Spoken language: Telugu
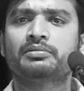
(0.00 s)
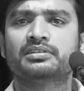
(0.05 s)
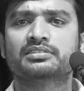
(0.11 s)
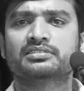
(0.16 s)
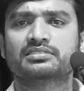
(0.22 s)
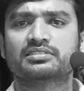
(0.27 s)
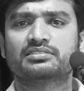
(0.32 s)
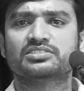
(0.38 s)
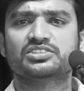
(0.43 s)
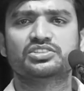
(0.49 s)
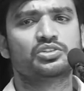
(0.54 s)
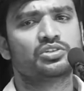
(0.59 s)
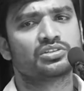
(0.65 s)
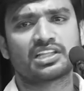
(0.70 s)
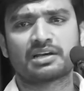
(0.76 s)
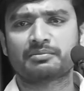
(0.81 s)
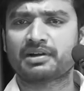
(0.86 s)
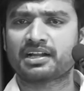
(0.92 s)
ఇస్తాం
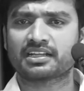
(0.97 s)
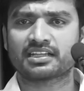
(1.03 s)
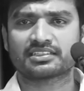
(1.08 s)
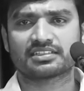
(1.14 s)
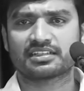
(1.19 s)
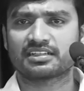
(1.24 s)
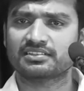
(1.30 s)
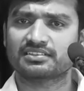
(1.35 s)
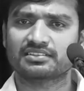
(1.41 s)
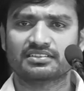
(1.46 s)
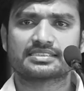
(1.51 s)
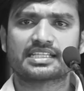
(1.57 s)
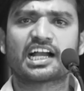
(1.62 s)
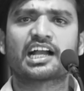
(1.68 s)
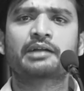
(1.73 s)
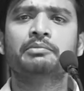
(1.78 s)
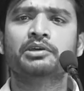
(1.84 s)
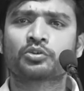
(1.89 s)
సిగ్గుందా మాట అసలు
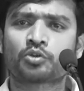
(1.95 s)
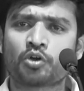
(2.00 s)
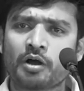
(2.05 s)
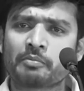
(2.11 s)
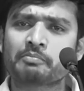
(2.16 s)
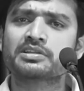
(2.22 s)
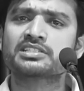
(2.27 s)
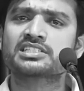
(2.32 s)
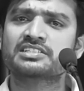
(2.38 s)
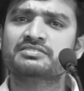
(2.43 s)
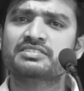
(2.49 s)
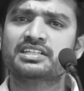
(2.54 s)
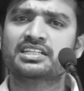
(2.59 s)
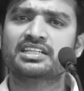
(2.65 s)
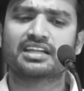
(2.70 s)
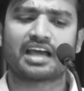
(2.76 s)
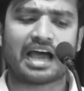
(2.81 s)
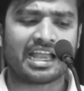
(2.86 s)
సంఘం మీద కోపగించడం
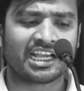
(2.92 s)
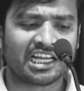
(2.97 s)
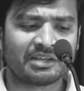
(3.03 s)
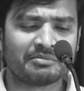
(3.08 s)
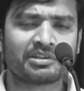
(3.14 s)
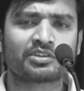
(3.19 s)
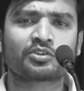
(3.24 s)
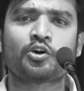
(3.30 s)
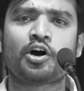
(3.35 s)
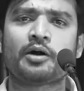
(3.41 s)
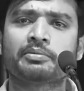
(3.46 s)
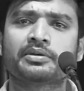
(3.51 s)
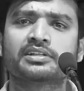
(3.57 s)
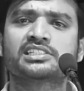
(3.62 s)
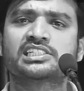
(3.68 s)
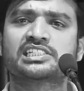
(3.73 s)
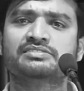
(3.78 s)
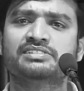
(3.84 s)
ఏంటి నాయకుల మీద
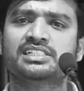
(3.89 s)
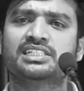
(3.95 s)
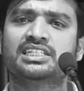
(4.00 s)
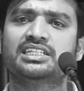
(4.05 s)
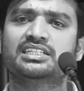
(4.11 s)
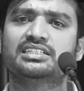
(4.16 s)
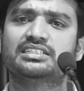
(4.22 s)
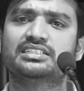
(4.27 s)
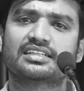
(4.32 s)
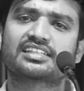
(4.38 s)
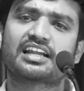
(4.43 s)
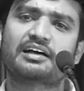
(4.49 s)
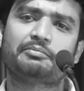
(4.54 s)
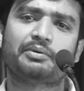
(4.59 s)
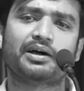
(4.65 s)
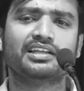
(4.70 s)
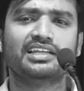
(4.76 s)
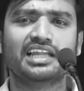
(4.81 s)
కోపగించడం ఏంటి అసలు
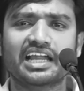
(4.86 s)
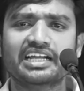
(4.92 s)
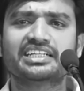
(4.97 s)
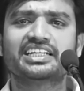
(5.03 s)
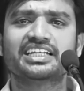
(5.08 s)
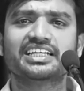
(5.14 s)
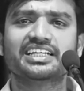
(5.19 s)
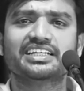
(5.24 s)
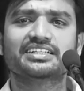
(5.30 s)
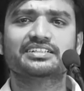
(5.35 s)
ఆ ఏంటి